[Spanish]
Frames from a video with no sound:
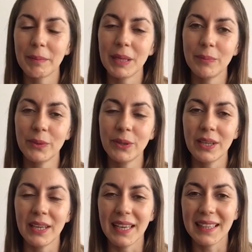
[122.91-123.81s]
mismo,
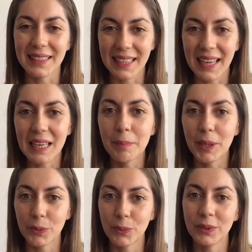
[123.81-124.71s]
entregarles
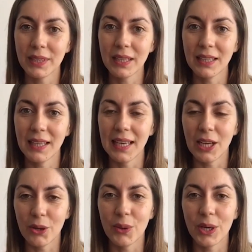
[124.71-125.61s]
preguntas que
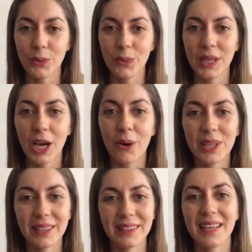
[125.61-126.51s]
los ayuden a
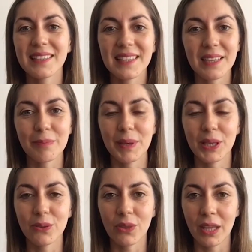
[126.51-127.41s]
orientarse
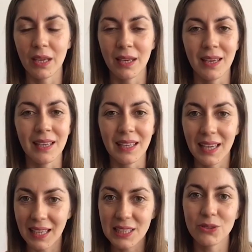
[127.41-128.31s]
respecto de
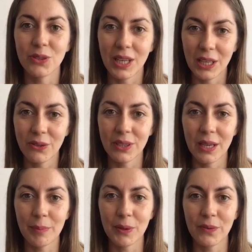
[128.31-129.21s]
quiénes son ellos en
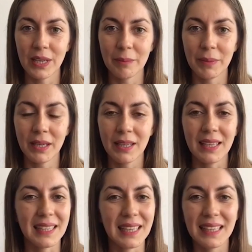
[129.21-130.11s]
el problema,
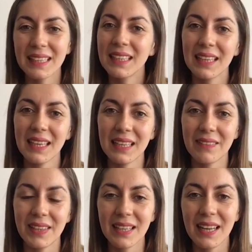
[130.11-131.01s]
qué tienen que
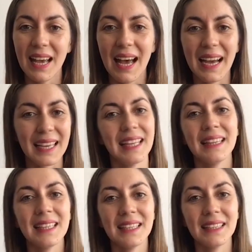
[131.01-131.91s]
escribir, a quién
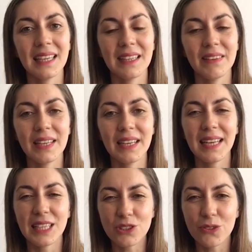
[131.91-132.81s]
tienen que
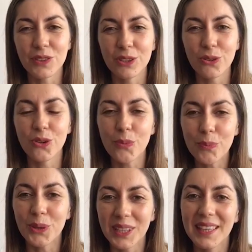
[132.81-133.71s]
escribirle y sobre todo
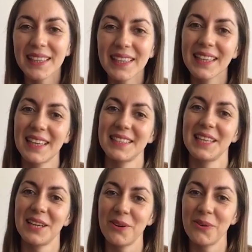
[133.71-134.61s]
por qué tienen que
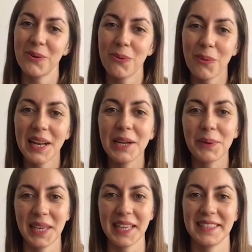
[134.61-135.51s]
hacerlo, cuál es la
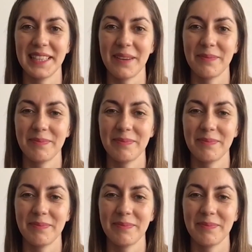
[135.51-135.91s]
urgencia.